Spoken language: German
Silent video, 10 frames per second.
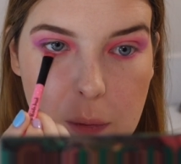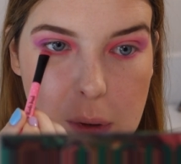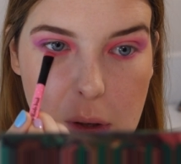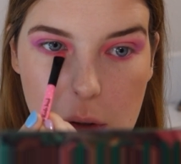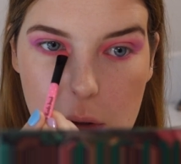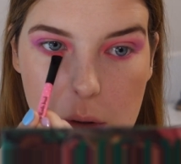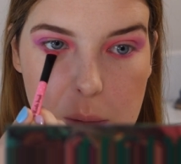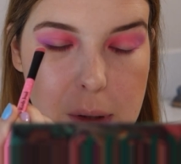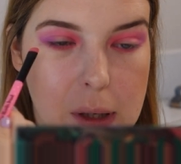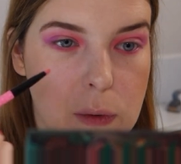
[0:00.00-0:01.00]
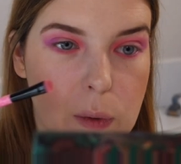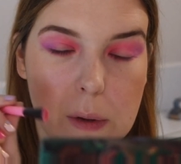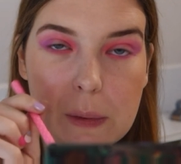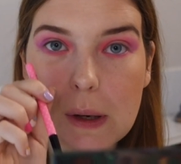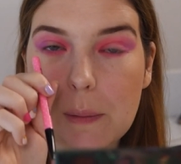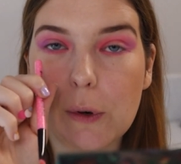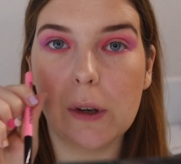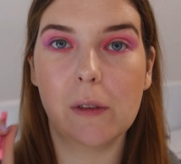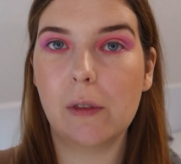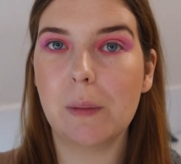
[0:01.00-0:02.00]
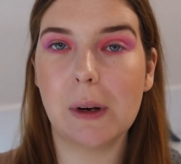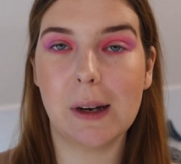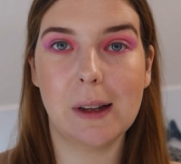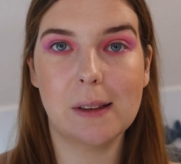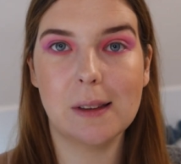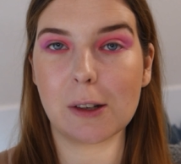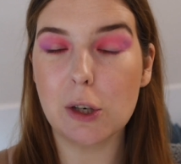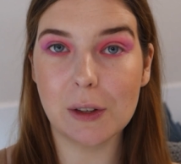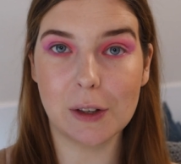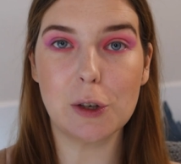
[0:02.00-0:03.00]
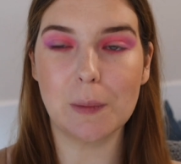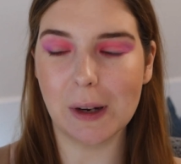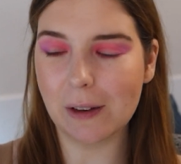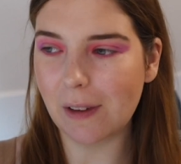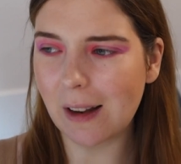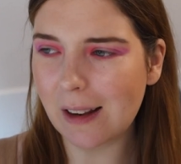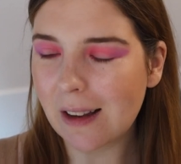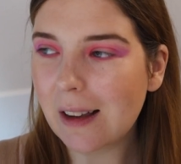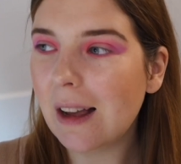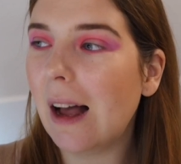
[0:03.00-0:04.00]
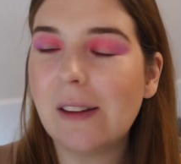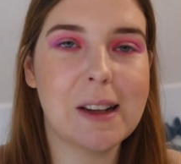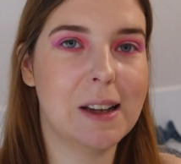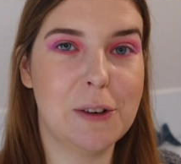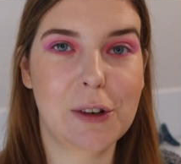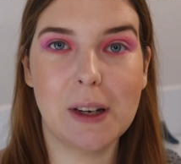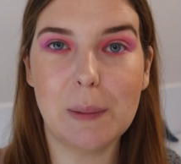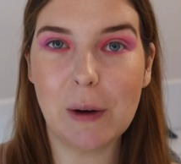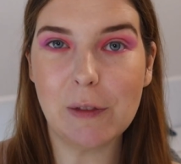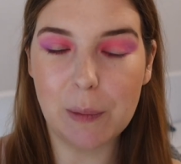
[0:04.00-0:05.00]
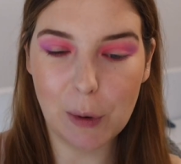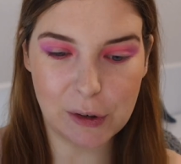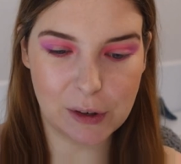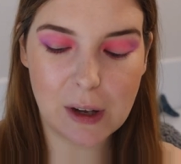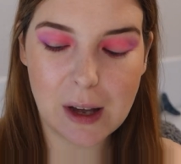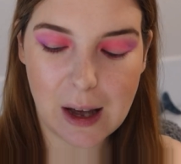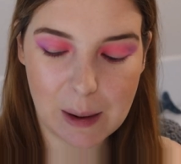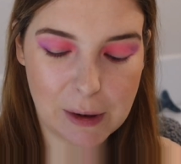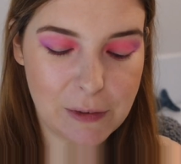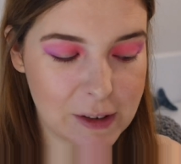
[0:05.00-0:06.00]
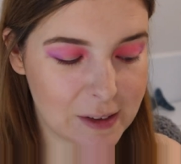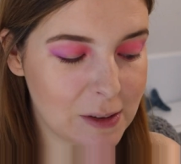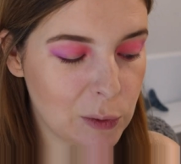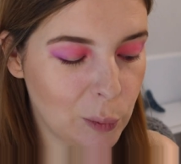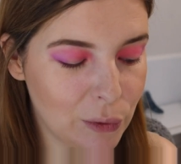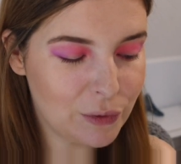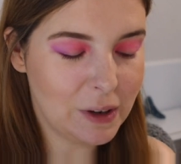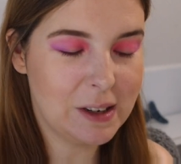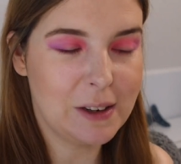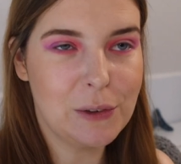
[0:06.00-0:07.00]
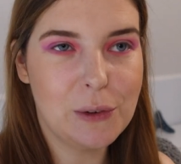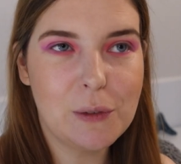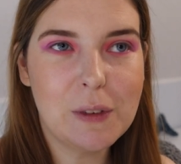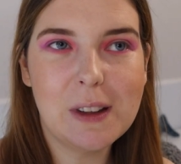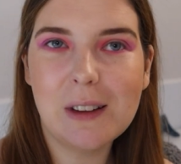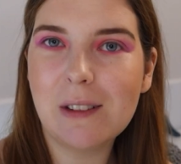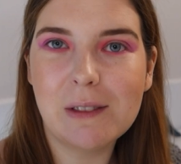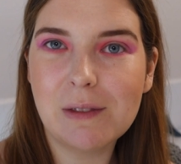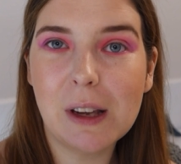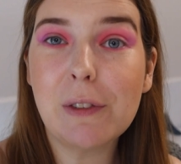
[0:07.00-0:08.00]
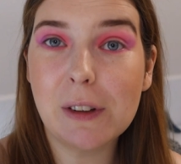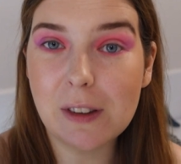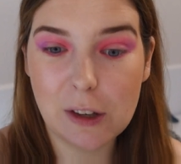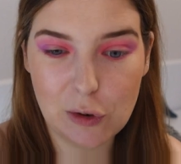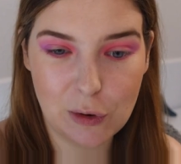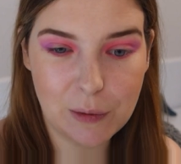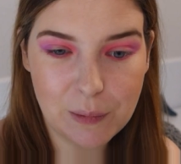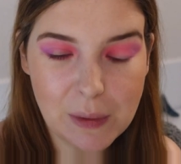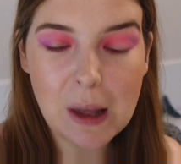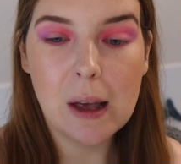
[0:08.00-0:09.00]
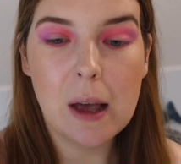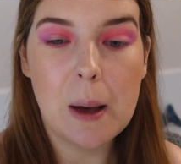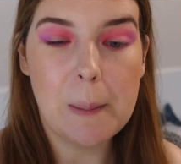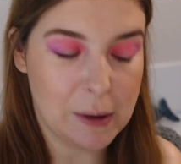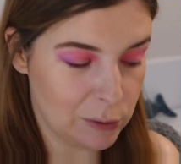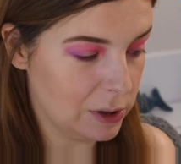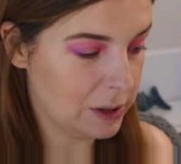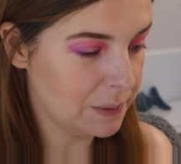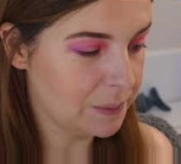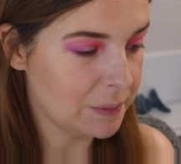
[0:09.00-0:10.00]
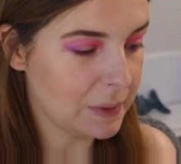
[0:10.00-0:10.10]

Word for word: Für mich gehört auch immer dazu, dass man am unteren Wimpernkranz sich schminkt, weil also es kann natürlich jeder machen, wie er möchte, aber ich finde, es sieht so unfertig aus und irgendwie, ich finde es nicht schön, persönlich.